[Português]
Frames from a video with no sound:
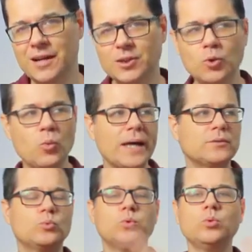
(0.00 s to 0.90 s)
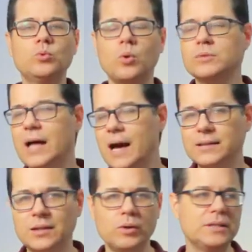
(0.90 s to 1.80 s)
Não é tudo ou
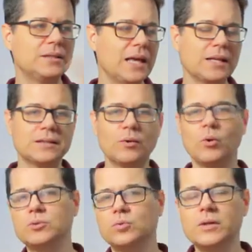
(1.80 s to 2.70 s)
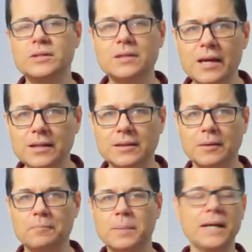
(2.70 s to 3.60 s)
nada, 80, 880,
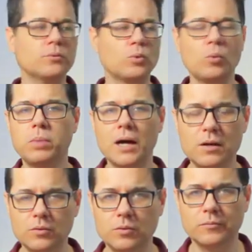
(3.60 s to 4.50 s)
preto ou branco.